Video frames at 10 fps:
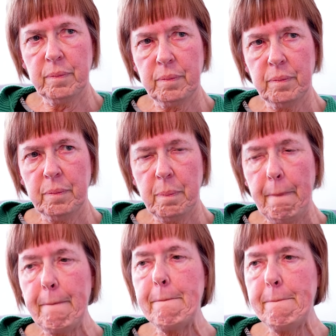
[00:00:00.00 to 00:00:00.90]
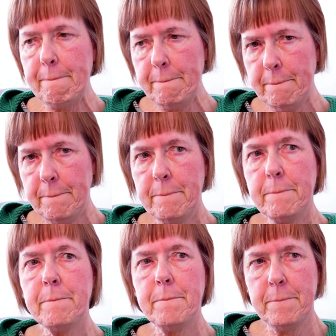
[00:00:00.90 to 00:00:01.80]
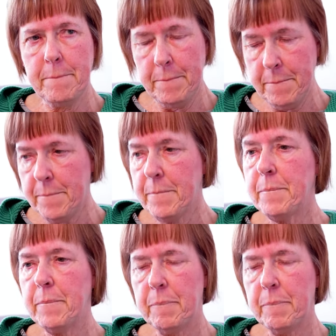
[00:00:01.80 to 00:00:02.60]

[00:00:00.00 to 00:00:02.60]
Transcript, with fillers: Lokalrivalin. Mhm. mhm. War das was